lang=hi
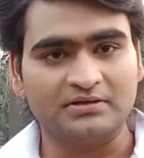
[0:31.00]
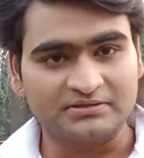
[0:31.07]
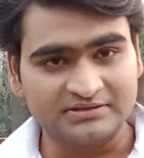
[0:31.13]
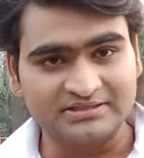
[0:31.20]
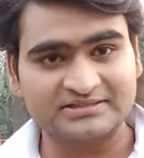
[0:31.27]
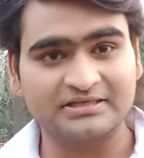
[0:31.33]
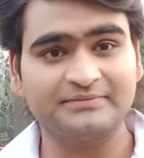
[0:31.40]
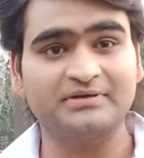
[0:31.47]

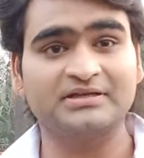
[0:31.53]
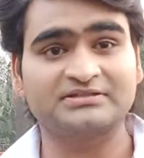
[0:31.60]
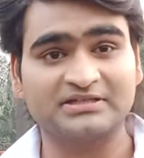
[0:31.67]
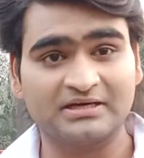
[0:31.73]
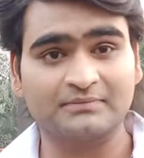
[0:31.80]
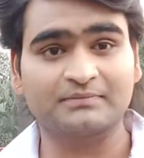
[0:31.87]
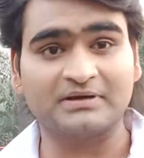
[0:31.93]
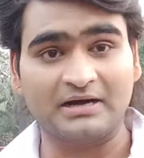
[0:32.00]
हिंदी से भी
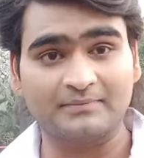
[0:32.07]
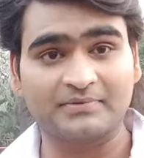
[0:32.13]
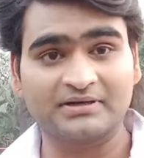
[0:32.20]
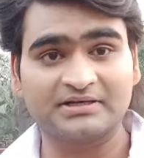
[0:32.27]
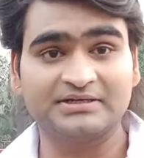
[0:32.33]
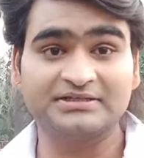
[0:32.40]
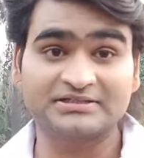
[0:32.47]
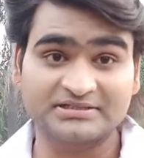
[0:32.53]
अच्छा काम कर
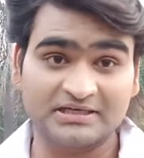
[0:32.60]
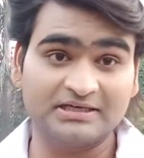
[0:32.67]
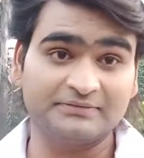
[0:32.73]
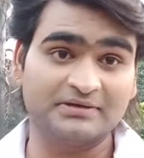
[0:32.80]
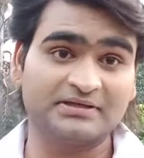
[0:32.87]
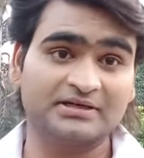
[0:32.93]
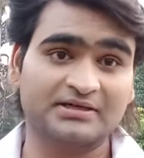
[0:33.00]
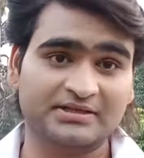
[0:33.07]
रही है डिजिटल
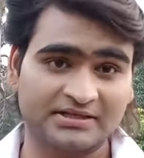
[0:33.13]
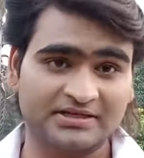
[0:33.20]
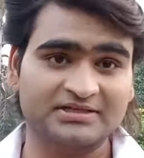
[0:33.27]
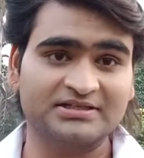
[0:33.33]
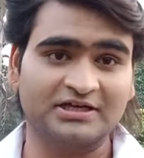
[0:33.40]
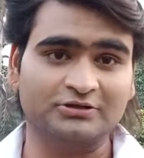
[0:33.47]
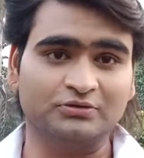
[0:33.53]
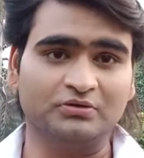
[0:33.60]
लेवल की अगर देखा
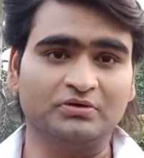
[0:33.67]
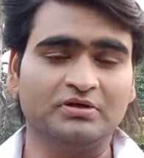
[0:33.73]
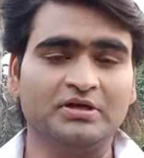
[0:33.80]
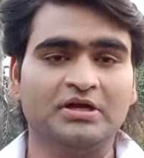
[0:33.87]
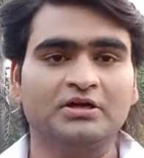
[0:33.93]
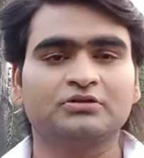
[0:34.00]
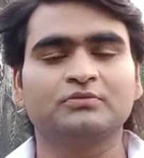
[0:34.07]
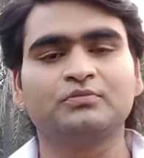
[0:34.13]
जाए तो,
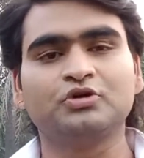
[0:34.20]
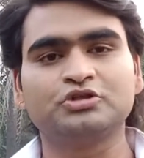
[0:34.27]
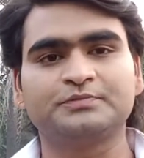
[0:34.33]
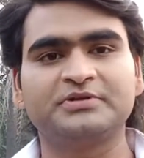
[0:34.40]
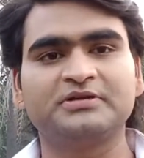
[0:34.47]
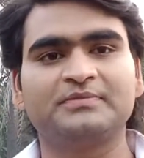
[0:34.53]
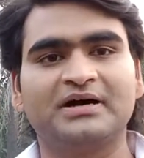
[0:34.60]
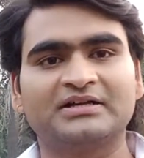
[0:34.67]
तो
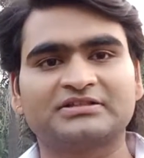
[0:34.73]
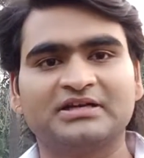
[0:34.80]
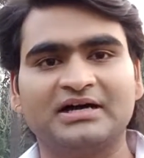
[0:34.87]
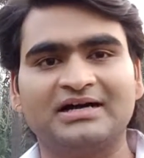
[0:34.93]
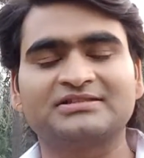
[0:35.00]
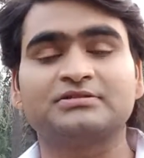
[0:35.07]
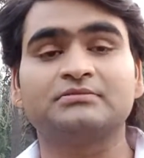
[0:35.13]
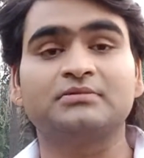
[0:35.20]
भोजपुरी भाषा
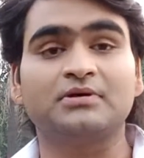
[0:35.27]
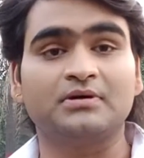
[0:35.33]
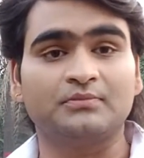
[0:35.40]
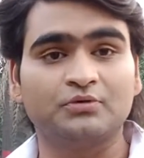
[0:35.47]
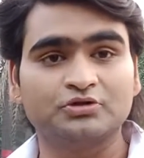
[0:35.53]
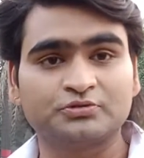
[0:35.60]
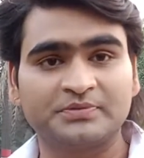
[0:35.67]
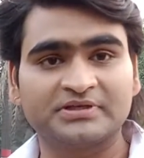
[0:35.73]
आज
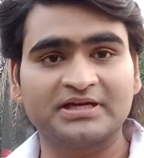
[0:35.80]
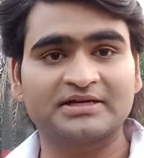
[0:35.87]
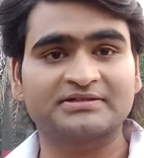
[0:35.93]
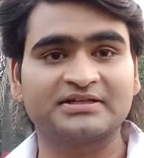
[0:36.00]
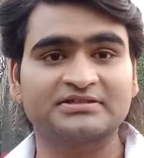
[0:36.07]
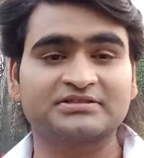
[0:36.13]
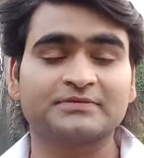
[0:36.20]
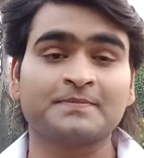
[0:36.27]
भोजपुरी के
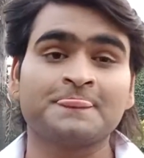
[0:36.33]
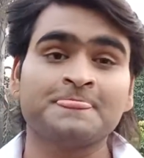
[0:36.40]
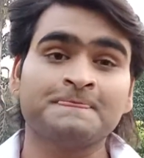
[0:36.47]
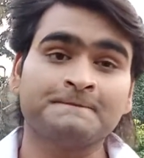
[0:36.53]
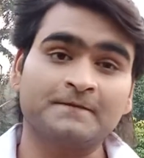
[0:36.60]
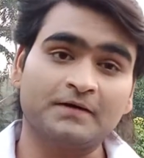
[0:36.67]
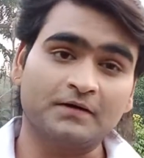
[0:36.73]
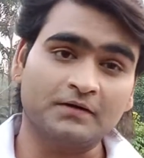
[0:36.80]
एक्टर्स
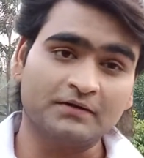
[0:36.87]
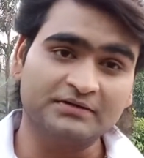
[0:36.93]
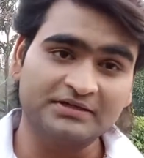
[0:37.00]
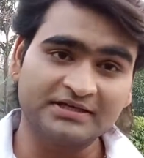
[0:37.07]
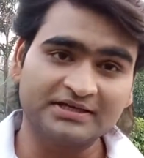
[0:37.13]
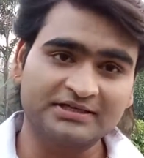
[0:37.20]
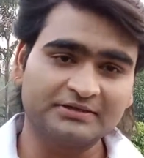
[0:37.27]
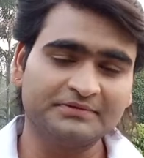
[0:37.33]

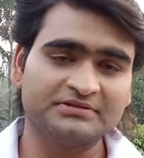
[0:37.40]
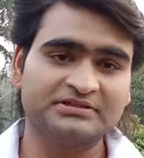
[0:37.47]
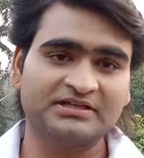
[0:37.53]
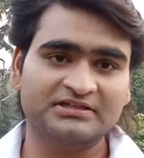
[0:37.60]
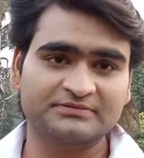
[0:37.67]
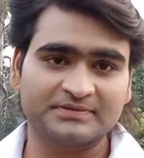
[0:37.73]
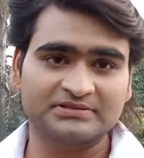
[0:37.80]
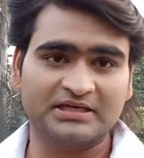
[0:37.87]
हिंदी के टीवी
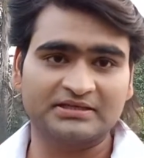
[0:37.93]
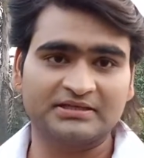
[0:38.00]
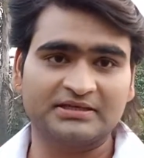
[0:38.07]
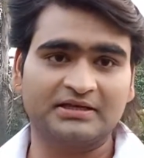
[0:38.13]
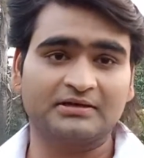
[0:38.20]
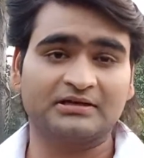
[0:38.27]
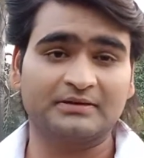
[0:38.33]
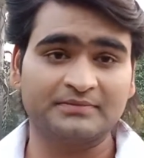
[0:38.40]
सीरियल्स में जाते
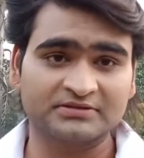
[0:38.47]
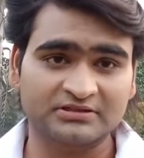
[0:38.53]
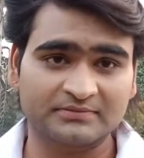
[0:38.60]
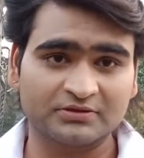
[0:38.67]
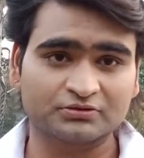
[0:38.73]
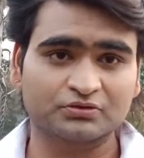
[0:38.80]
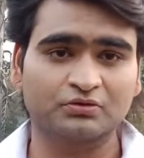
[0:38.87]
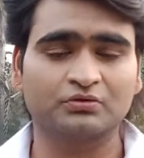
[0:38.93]
हैं कबीर
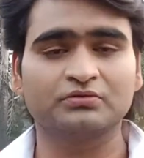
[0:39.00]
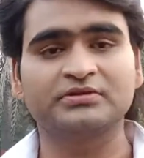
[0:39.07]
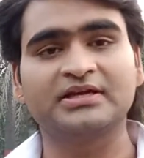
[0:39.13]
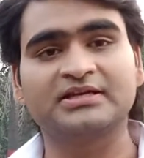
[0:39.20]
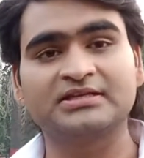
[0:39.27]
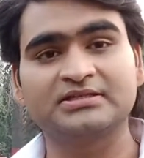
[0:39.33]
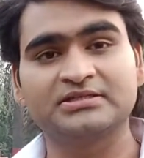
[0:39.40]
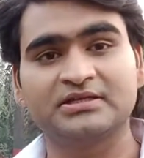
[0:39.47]
शर्मा शो
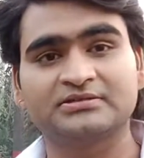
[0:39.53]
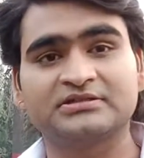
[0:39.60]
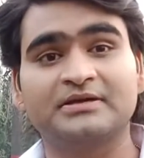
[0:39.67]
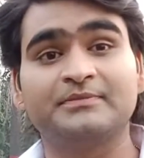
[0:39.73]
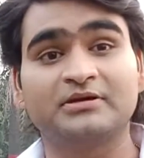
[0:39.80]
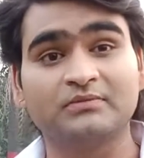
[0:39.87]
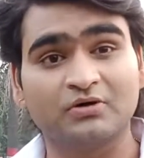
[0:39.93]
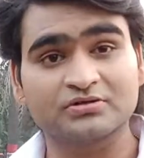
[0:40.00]
देख लीजिए
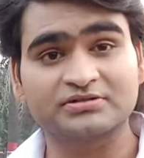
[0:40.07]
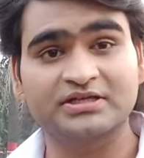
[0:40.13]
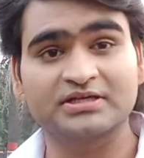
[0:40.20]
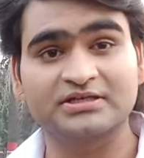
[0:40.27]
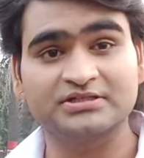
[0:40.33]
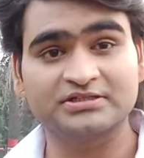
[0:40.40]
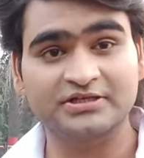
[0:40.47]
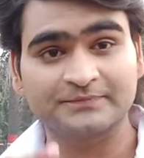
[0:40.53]
चाहे बिग बॉस
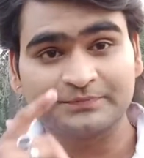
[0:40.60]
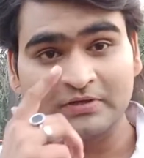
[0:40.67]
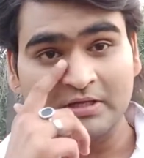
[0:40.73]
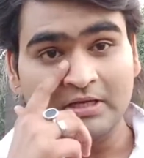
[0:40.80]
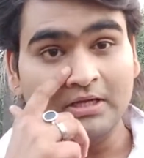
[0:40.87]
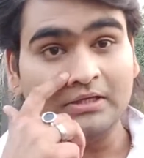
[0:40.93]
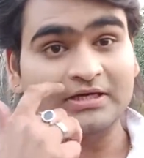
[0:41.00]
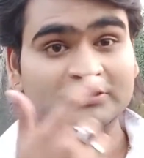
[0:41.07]
देख लीजिए
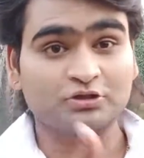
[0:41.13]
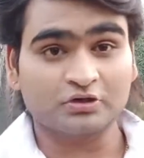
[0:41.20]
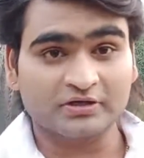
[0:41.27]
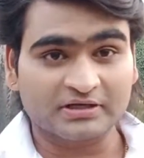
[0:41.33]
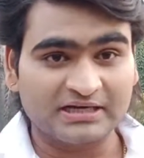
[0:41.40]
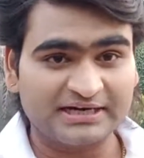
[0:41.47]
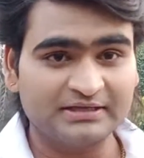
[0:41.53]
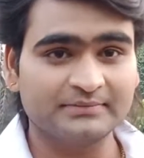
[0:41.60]
खतरों
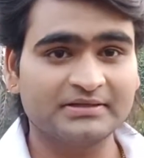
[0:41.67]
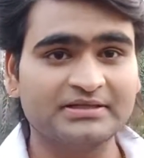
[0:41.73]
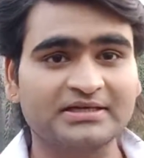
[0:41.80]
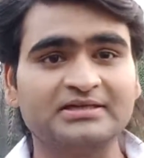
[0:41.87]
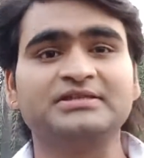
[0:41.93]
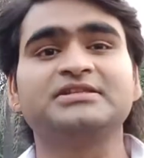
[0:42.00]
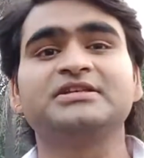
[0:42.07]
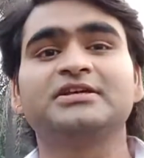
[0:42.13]
के खिलाड़ी में
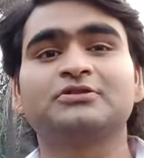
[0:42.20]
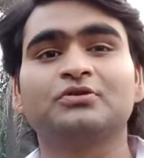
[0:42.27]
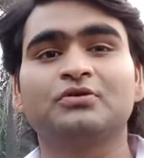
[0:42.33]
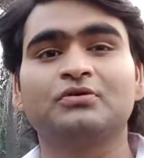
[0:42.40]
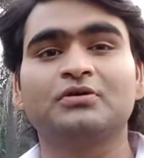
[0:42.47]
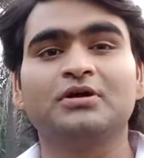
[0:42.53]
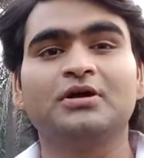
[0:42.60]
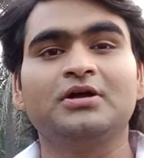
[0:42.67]
देख लीजिए
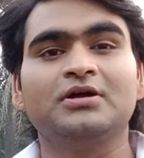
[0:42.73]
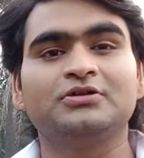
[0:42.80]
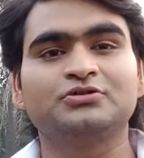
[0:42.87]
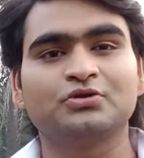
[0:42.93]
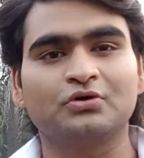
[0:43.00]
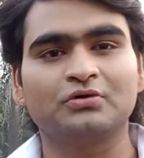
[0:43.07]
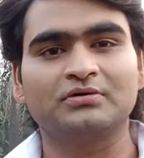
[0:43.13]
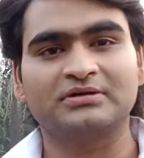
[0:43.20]
तो
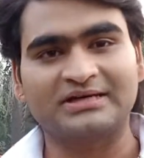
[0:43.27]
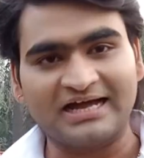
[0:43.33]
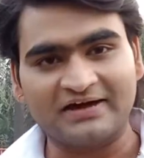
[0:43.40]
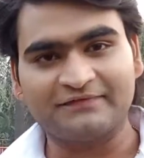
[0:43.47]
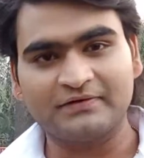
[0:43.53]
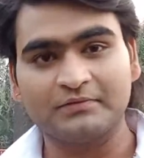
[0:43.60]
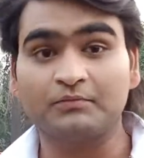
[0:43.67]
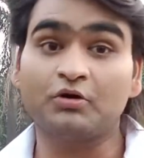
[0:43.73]
जो
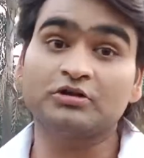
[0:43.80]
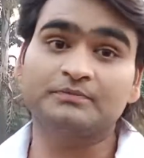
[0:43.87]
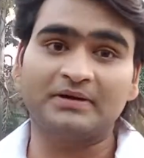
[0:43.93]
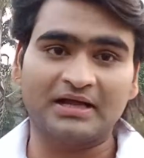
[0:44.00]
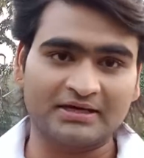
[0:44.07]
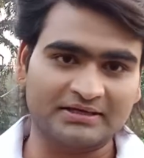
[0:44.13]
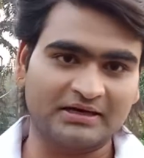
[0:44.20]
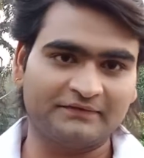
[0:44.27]
ग्राफ है वो बहुत
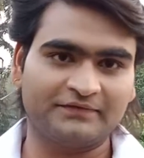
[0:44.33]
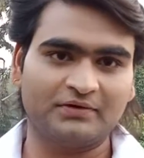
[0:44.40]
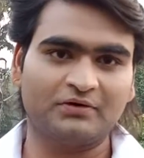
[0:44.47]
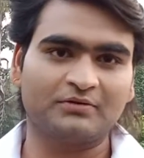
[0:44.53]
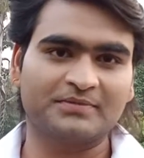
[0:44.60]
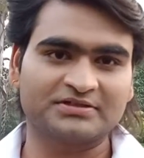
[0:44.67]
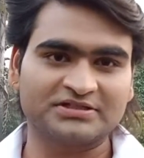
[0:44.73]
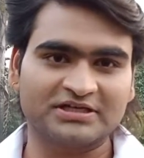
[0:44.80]
बड़ा ग्राफ है
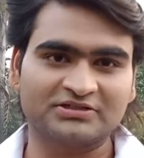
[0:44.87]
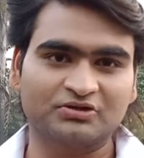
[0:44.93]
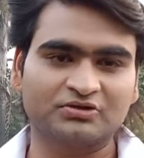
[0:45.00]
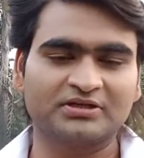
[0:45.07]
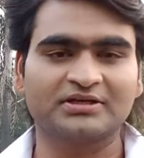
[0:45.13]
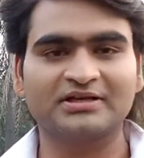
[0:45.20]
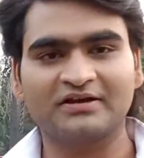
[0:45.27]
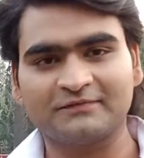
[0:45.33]
और मैं चाहता हूँ
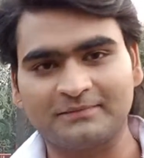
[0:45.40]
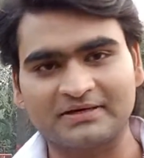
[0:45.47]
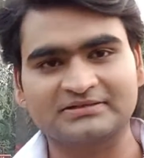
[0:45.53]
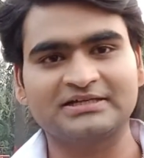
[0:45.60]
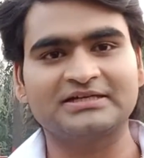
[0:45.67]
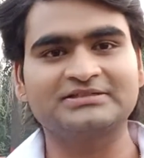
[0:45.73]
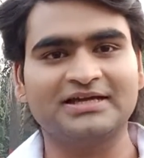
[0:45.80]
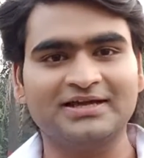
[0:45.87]
कि ये ग्राफ
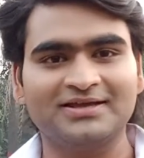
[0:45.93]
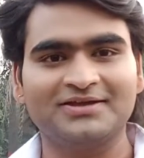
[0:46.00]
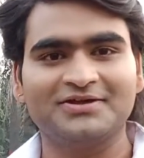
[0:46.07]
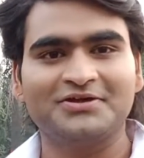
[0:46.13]
बढ़ता जाए